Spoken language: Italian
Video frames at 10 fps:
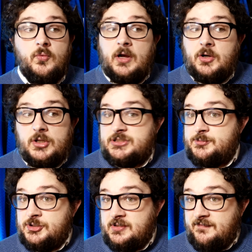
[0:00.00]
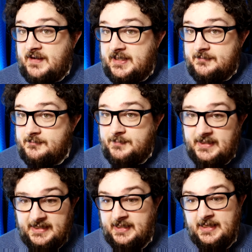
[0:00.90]
qualcosa bisogna fare,
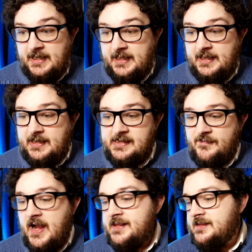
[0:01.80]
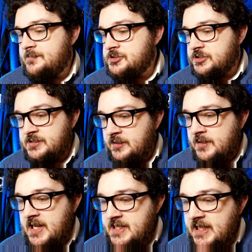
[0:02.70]
perché là davanti bisogna
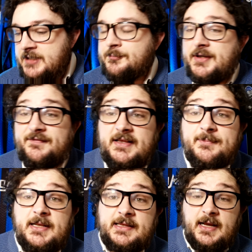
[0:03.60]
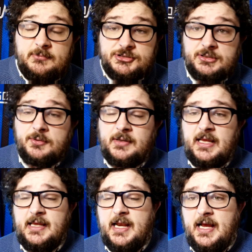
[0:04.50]
guadagnare imprevedibilità, bisogna
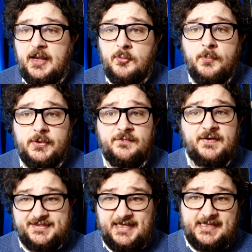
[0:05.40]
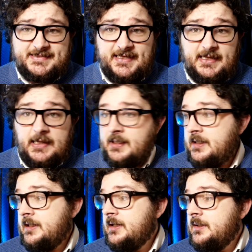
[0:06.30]
guadagnare anche un po' di freschezza
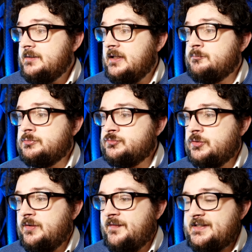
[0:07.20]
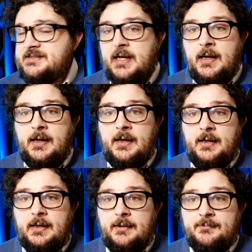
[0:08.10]
dal punto di
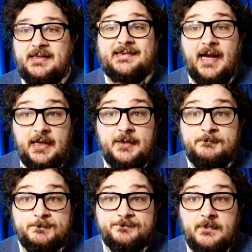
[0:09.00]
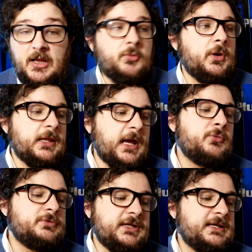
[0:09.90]
vista mentale e quindi è
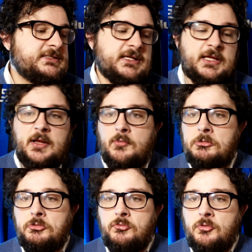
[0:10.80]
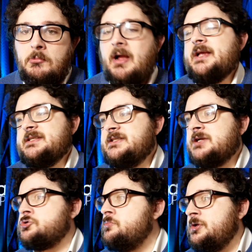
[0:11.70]
utile inserire qualcuno ma che
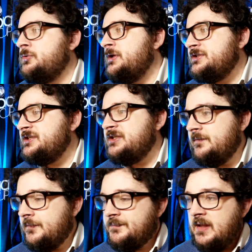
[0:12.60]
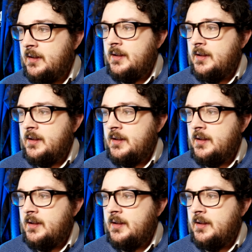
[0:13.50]
sia subito decisivo.